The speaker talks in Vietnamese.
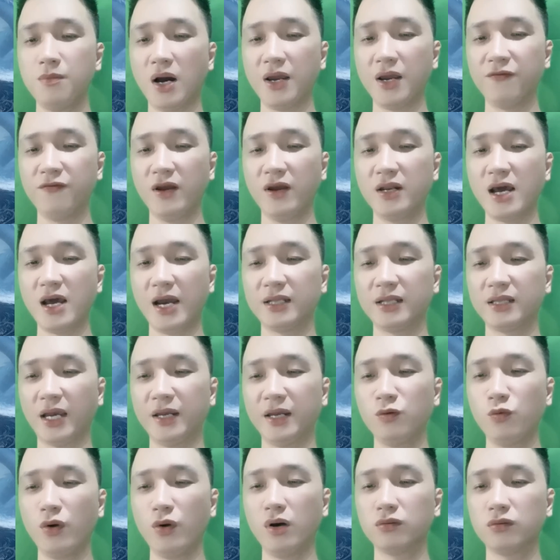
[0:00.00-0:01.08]
Bảy vị đại
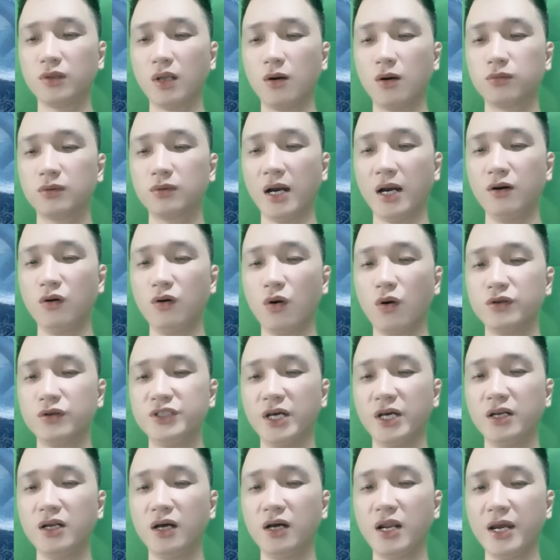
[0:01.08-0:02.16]
thánh của yêu tộc đang khổ
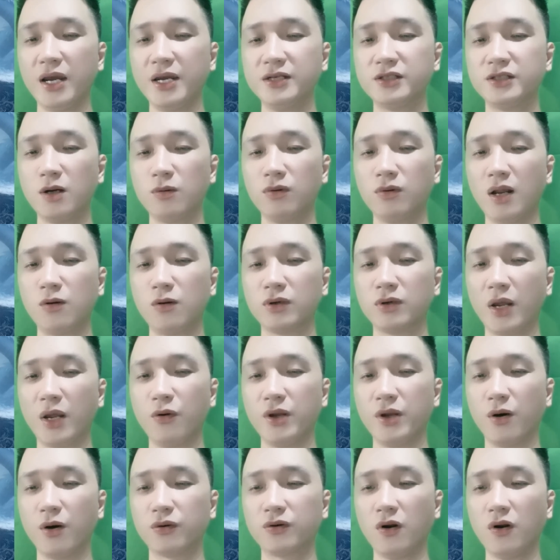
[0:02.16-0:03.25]
chiến ở đây trong lòng đều
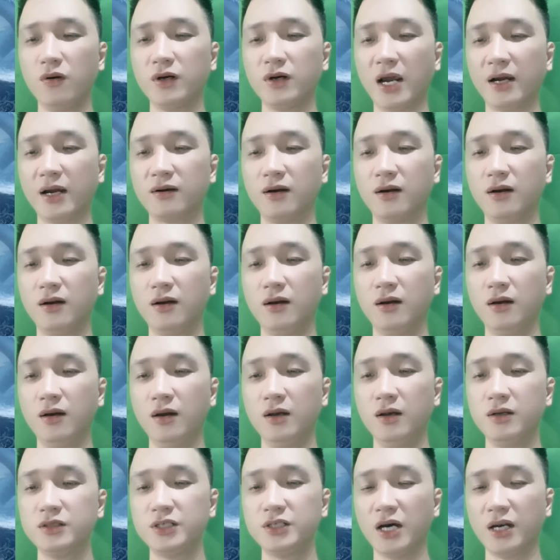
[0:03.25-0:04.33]
hiểu rõ ràng.
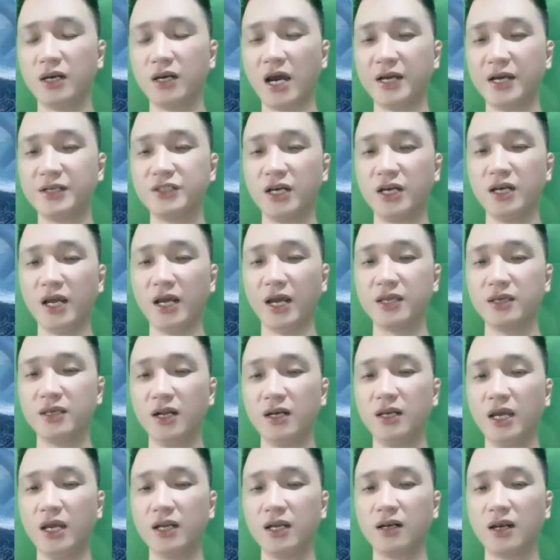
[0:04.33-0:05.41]
Trận đại chiến này
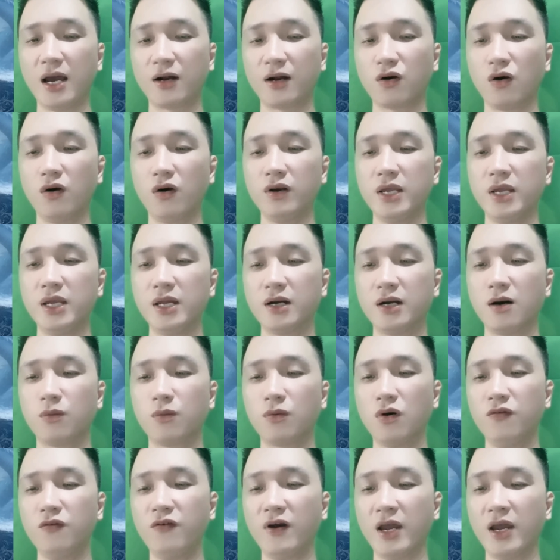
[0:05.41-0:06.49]
nhất định là có đi không
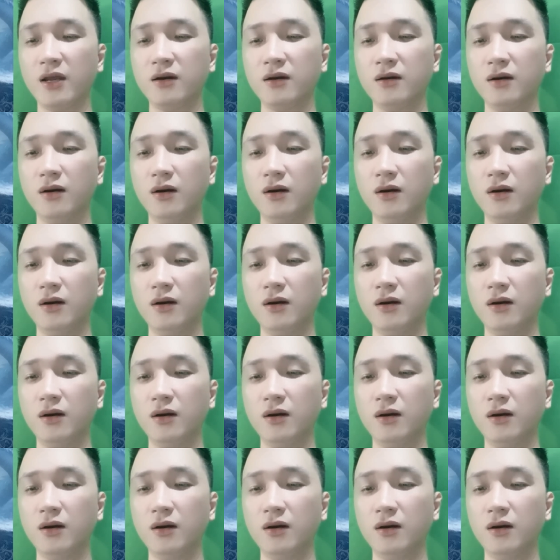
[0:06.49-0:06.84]
có về.